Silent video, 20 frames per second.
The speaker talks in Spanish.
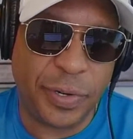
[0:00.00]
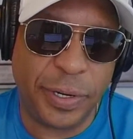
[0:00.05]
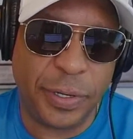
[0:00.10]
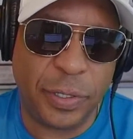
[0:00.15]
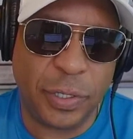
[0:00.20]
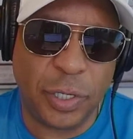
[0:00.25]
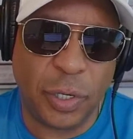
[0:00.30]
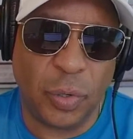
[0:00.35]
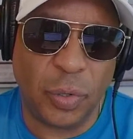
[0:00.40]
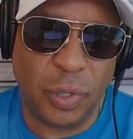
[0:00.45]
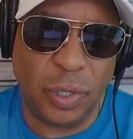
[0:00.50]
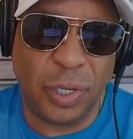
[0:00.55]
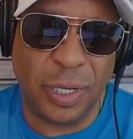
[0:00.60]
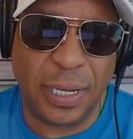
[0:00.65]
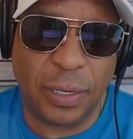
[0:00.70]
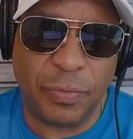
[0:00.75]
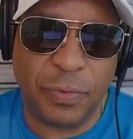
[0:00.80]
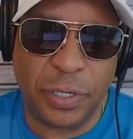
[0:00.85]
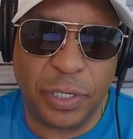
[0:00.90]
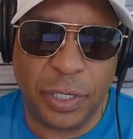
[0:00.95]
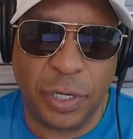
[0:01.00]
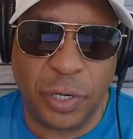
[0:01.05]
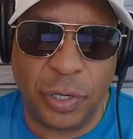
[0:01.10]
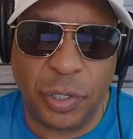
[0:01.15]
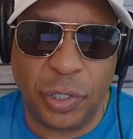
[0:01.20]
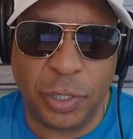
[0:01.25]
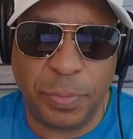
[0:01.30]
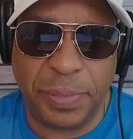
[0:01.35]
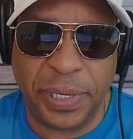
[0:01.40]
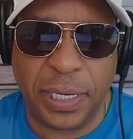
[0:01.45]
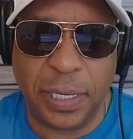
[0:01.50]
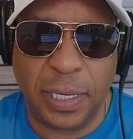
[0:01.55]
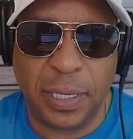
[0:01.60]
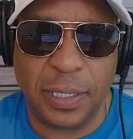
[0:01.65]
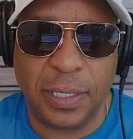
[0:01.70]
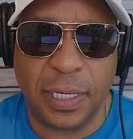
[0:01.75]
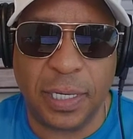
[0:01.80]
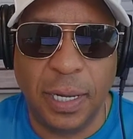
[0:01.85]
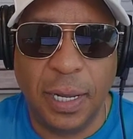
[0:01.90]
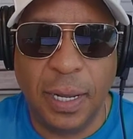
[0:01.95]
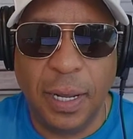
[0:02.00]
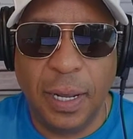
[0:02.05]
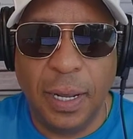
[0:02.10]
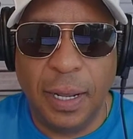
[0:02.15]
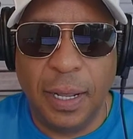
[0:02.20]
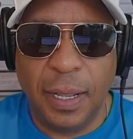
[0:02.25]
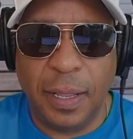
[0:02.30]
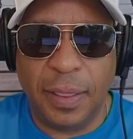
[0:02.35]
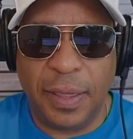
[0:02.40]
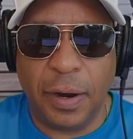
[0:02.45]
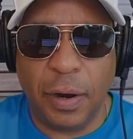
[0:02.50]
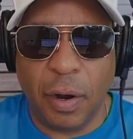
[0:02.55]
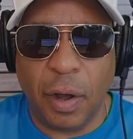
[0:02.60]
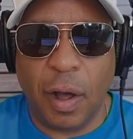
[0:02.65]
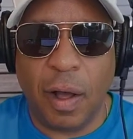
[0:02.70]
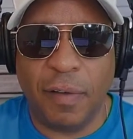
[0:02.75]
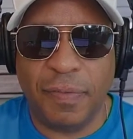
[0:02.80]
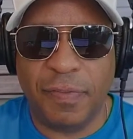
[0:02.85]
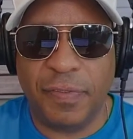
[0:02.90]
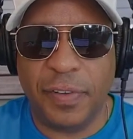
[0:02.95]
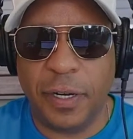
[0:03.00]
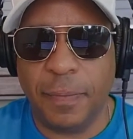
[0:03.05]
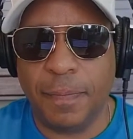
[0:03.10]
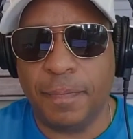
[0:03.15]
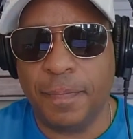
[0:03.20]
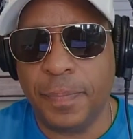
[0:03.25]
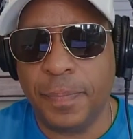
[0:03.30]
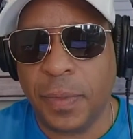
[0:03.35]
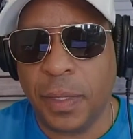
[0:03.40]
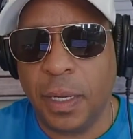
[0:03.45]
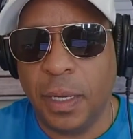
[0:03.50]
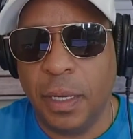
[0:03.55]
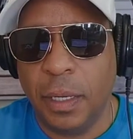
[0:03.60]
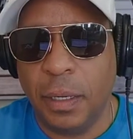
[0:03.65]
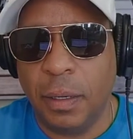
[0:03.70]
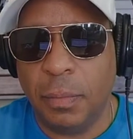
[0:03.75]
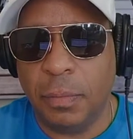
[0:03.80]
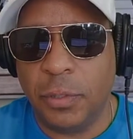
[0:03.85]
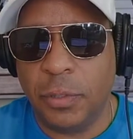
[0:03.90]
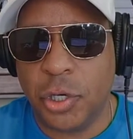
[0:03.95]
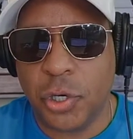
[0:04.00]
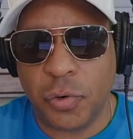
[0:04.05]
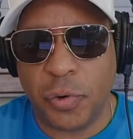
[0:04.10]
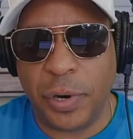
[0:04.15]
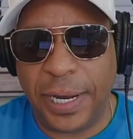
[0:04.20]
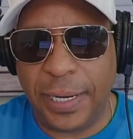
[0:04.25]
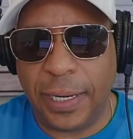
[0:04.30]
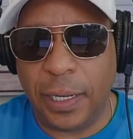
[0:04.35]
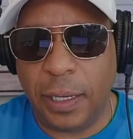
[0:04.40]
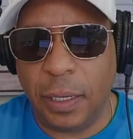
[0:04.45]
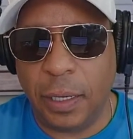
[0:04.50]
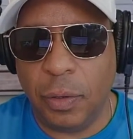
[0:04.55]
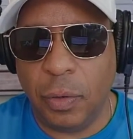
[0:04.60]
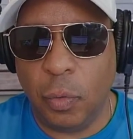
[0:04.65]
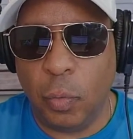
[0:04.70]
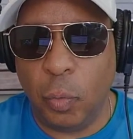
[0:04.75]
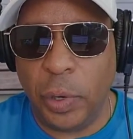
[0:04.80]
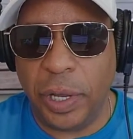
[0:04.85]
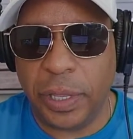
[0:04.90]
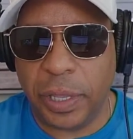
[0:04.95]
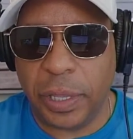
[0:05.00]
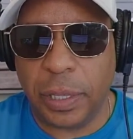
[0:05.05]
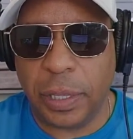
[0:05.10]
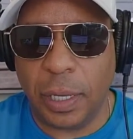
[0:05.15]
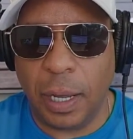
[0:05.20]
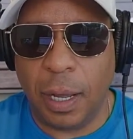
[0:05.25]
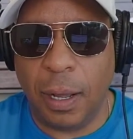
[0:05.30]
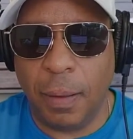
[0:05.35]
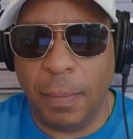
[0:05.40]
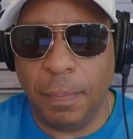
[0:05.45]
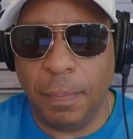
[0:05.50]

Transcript: De hecho, los day traders no ven retornos porque muchas veces están operando